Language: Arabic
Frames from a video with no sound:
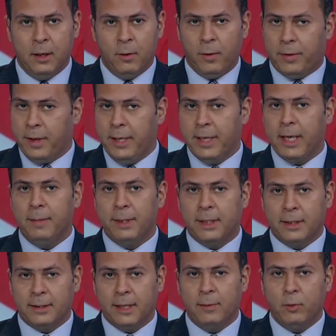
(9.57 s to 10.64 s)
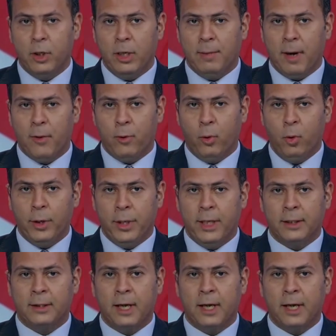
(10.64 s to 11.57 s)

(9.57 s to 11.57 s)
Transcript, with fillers: وذلك بالتزامن مع ظهور